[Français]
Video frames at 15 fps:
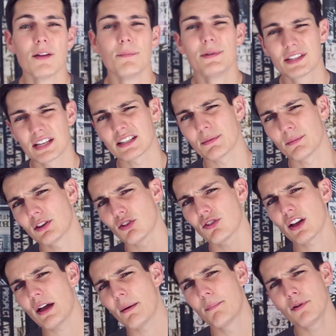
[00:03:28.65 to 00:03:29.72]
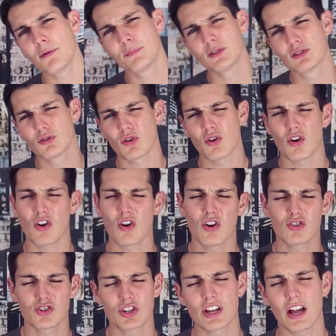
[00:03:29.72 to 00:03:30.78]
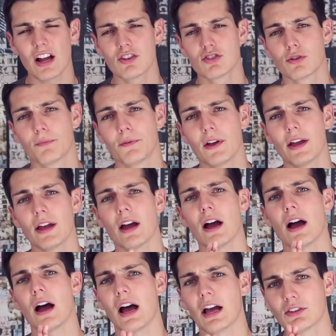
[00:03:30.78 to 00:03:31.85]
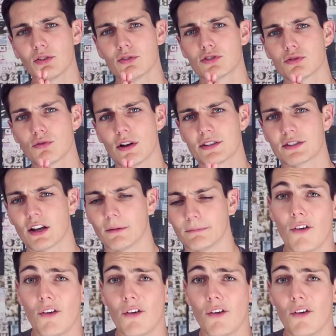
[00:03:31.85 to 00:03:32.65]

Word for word: mais ça, ça m'étonnerait un peu puisque en général, je fais attention à ça.